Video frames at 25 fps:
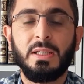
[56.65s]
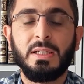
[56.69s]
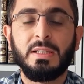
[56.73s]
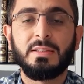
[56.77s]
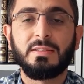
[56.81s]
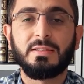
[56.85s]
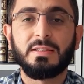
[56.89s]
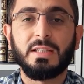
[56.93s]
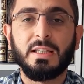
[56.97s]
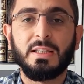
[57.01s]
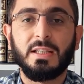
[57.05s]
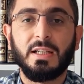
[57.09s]

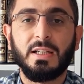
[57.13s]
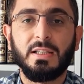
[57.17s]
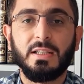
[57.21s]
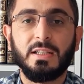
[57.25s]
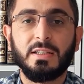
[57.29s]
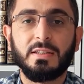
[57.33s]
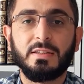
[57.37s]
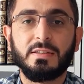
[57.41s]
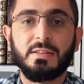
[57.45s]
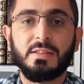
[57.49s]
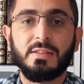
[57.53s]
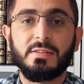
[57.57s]
Sen
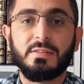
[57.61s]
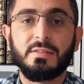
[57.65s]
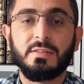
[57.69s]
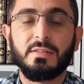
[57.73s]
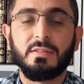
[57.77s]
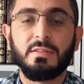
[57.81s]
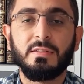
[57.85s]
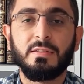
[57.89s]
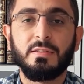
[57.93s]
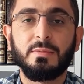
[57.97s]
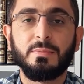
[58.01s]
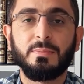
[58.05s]

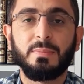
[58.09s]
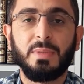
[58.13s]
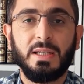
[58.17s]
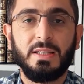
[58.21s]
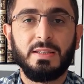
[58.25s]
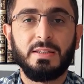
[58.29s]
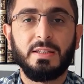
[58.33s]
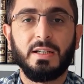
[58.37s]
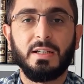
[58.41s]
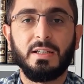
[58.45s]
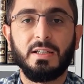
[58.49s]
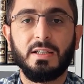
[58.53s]
hayattasın,
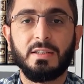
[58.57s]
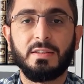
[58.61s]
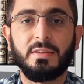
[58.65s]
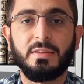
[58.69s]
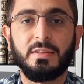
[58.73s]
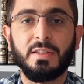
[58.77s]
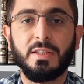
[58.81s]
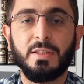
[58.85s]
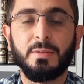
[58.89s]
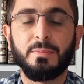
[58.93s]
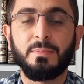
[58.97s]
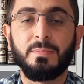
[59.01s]
ben de
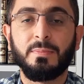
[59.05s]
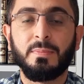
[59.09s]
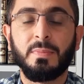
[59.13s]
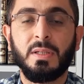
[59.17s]
hayattayım.